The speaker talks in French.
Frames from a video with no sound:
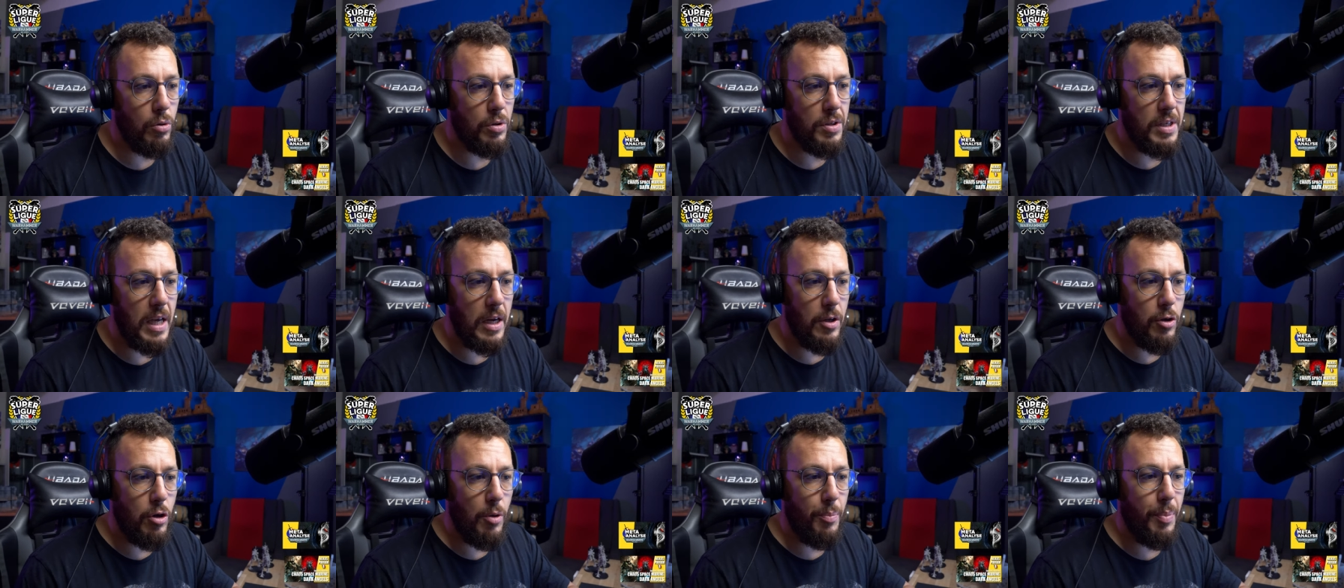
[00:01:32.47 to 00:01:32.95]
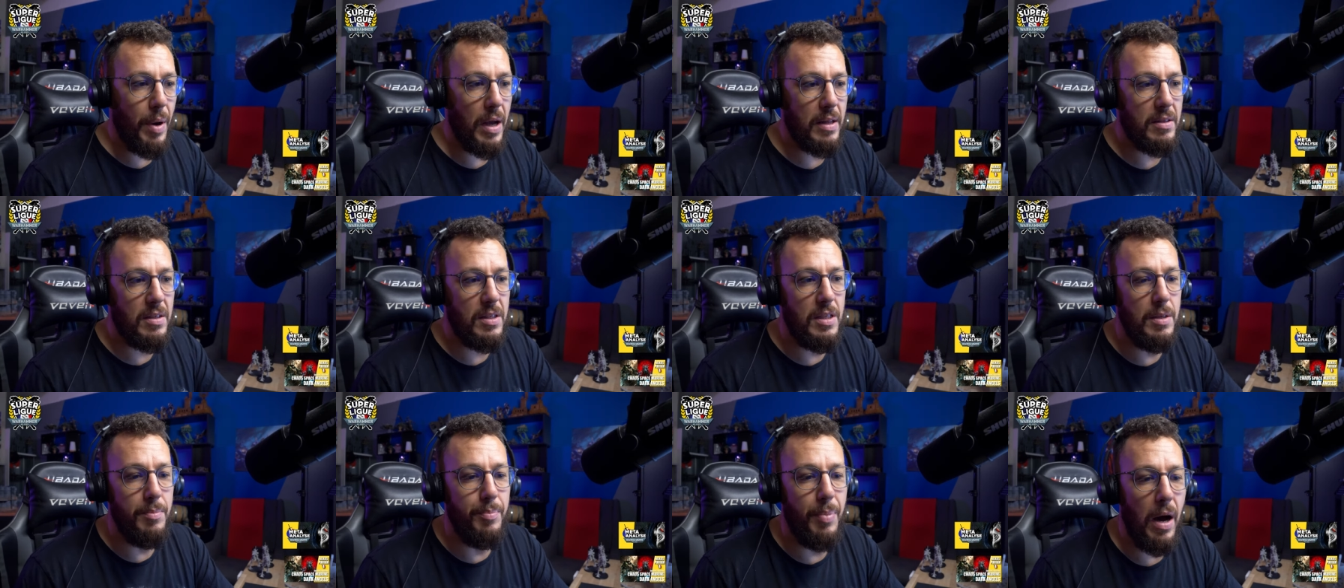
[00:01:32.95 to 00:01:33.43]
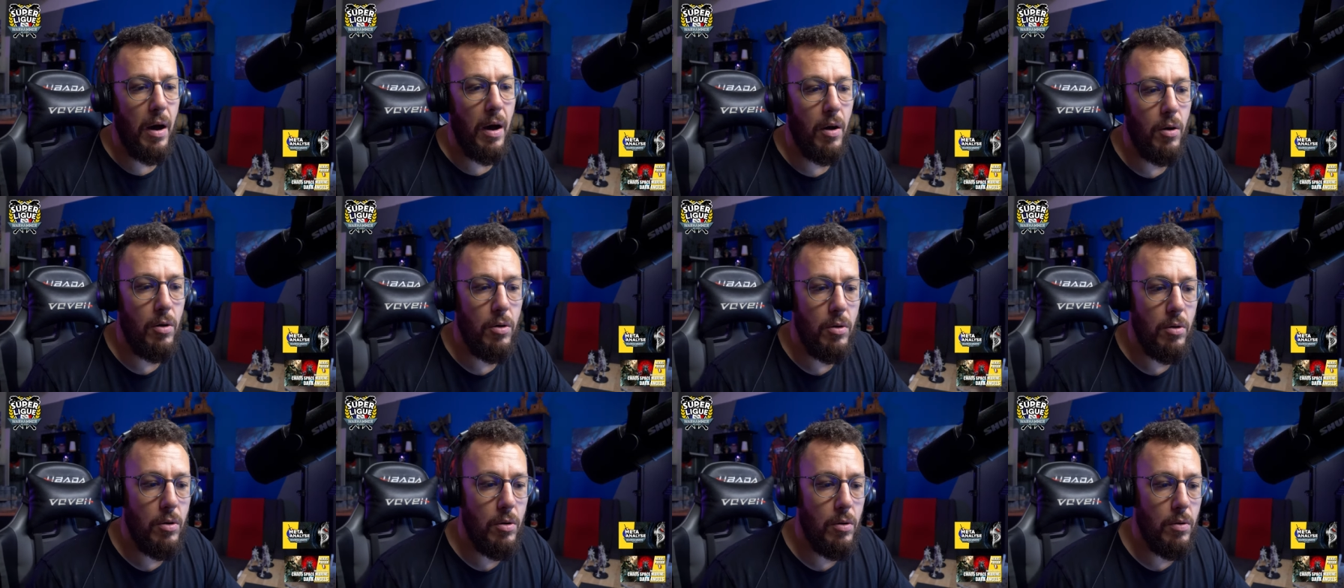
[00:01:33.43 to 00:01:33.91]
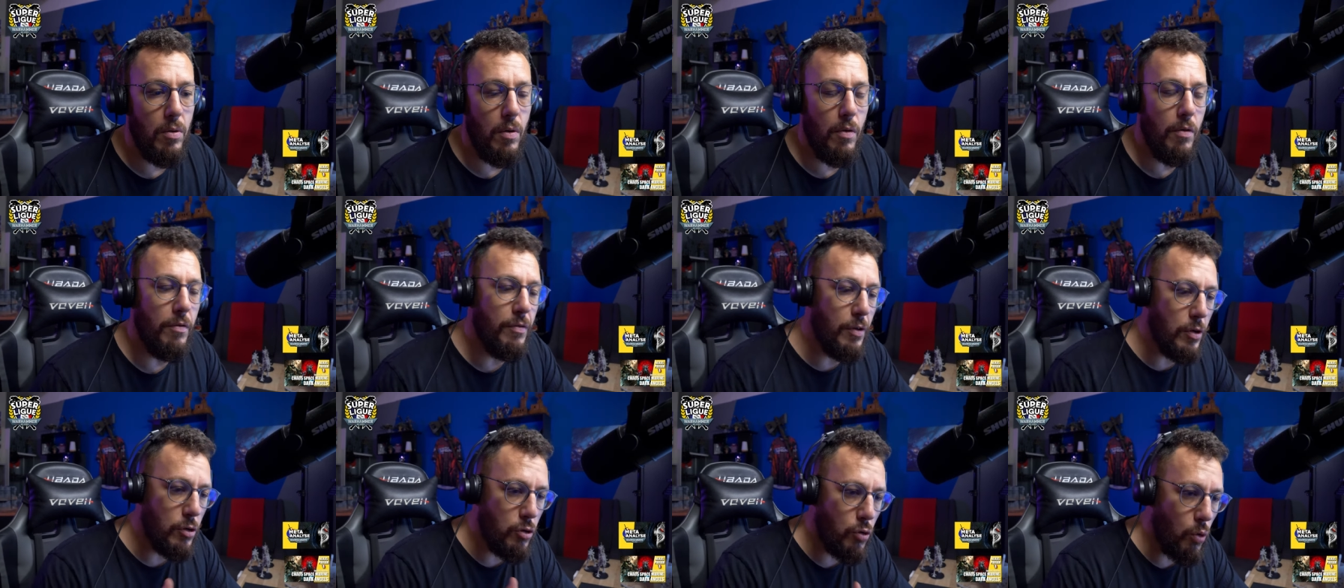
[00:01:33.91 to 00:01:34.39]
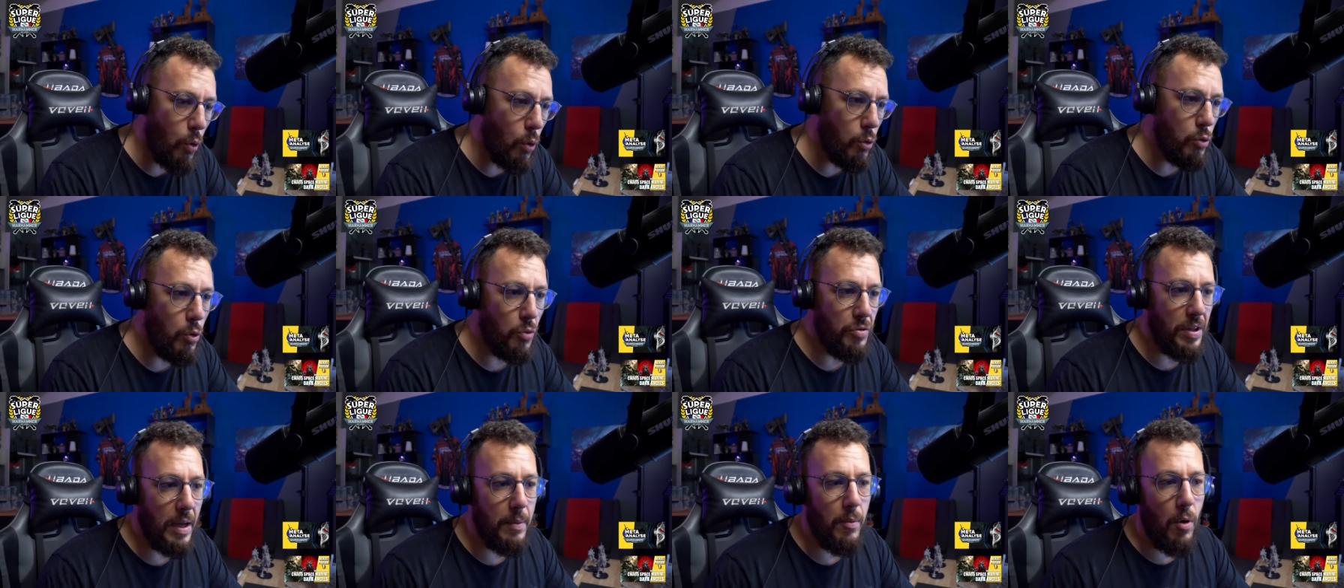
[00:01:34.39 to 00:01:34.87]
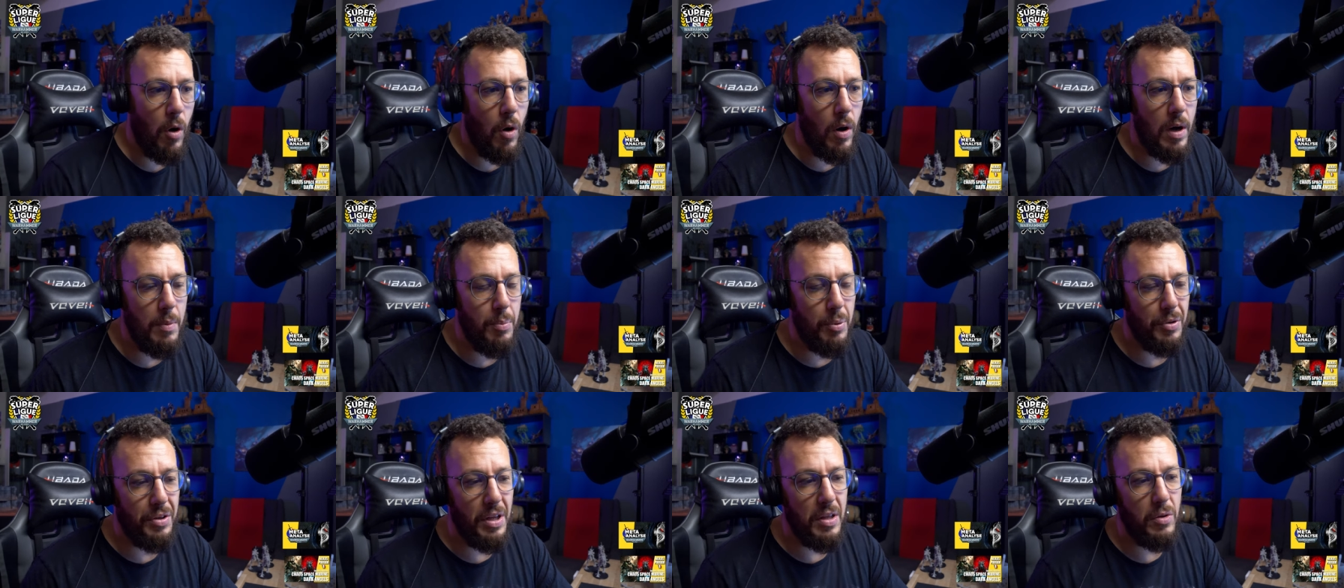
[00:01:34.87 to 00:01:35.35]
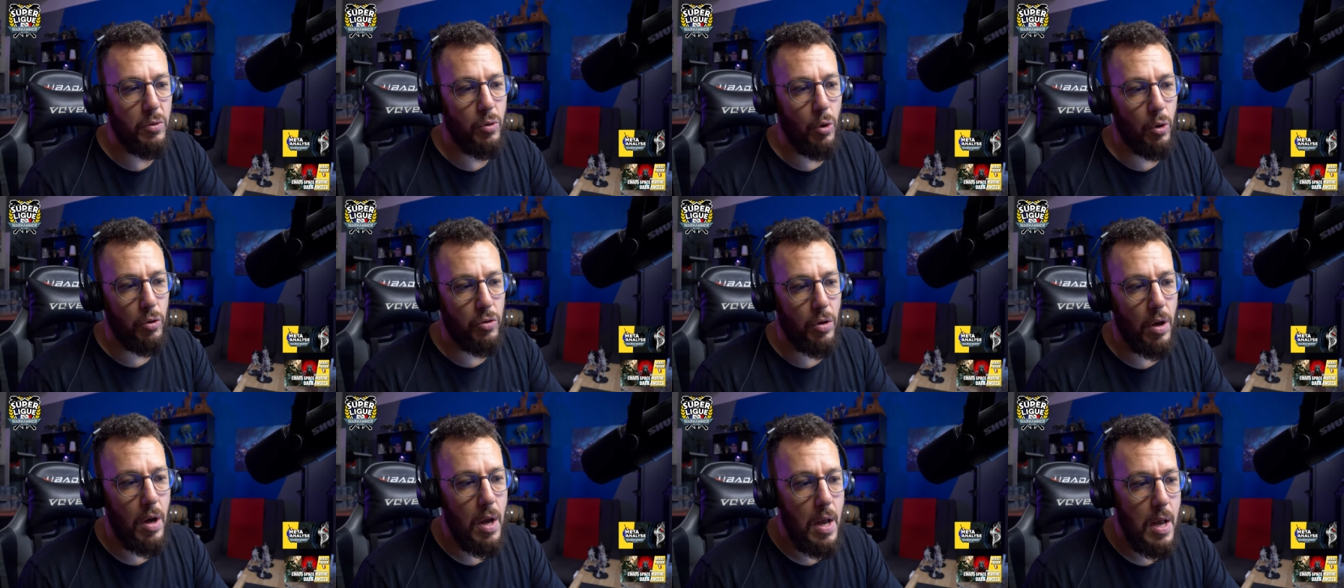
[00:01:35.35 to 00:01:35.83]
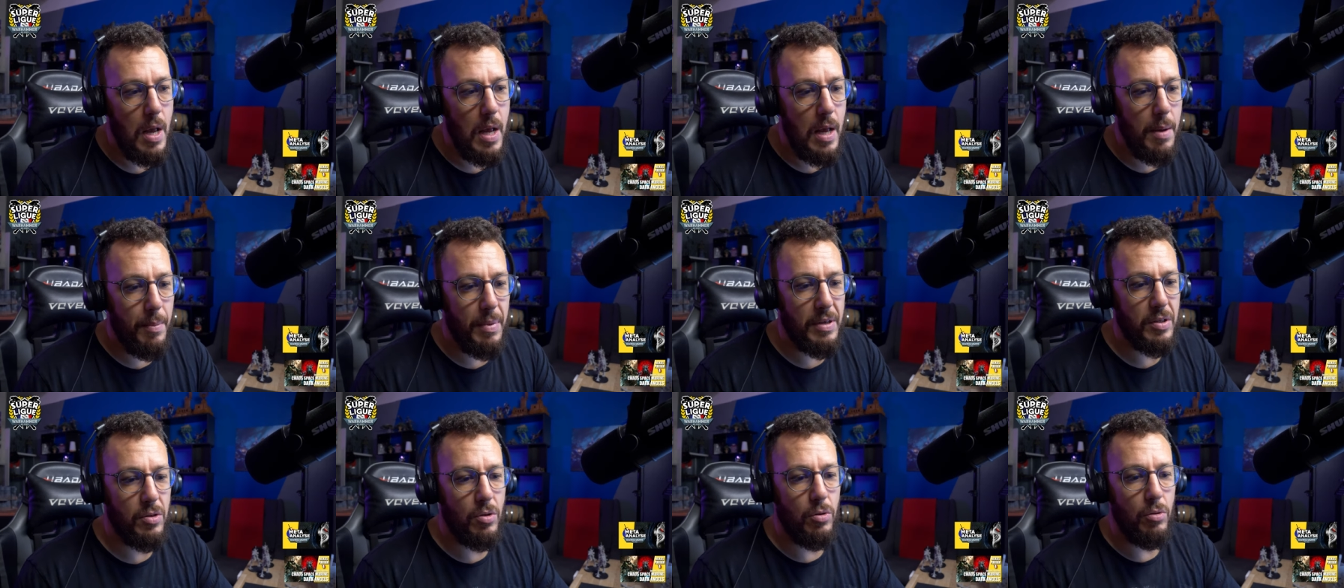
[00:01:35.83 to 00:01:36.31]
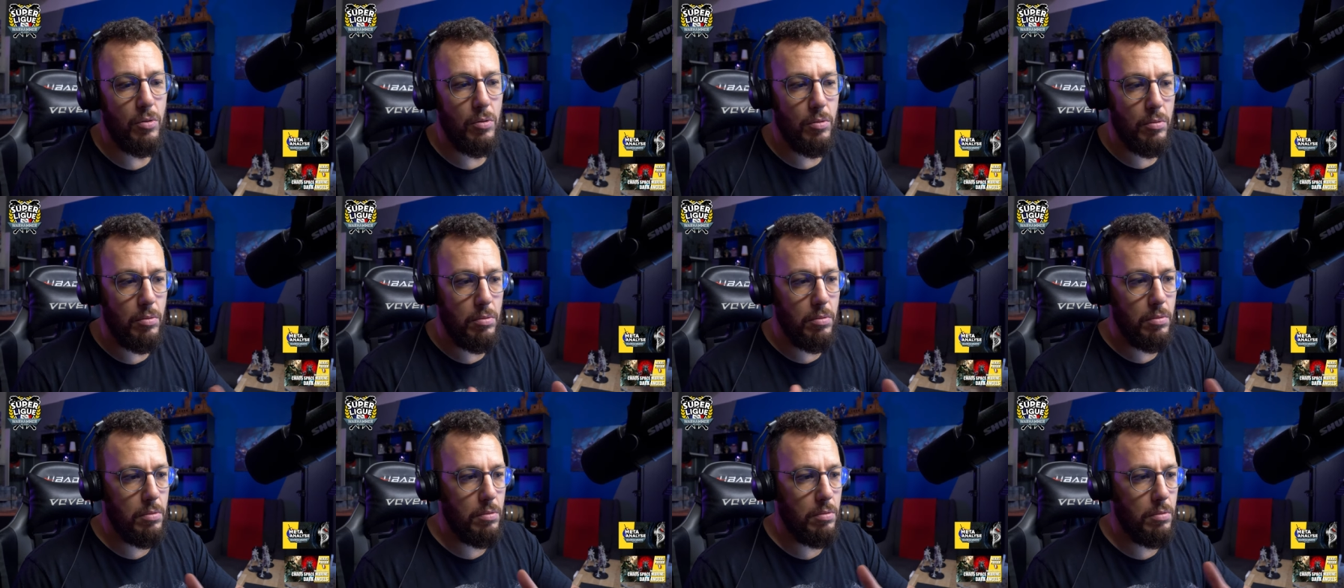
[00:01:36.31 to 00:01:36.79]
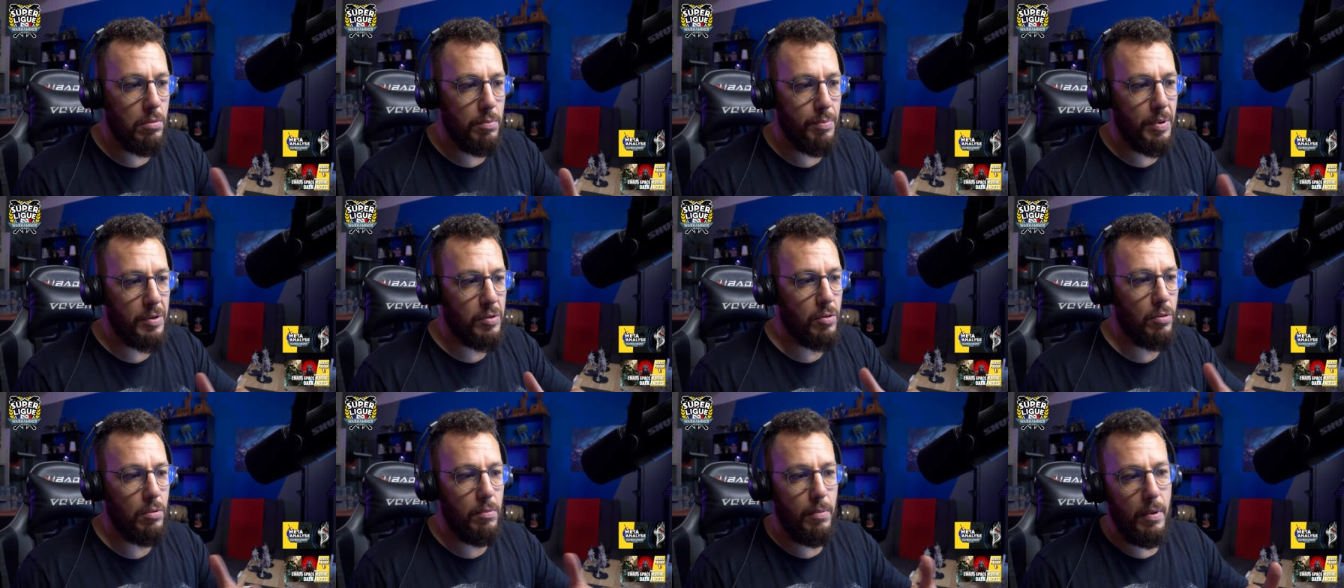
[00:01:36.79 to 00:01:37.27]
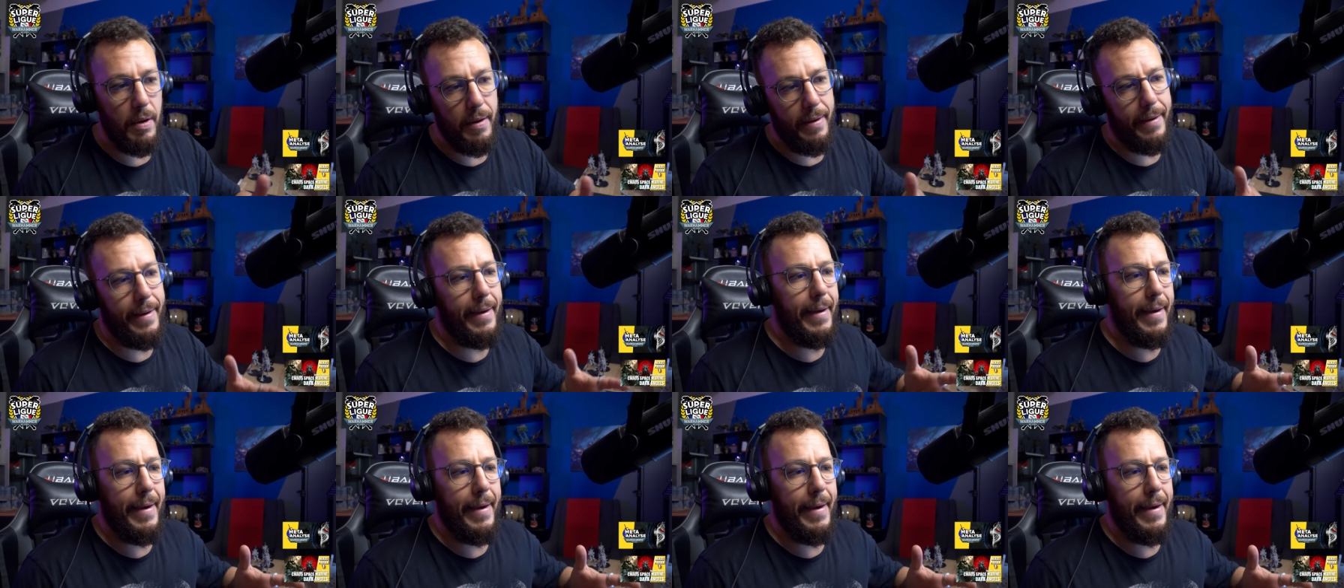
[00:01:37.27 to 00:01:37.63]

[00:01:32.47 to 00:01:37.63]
quelques parties par Vostro notamment et peut-être d'autres parce que parce que bah,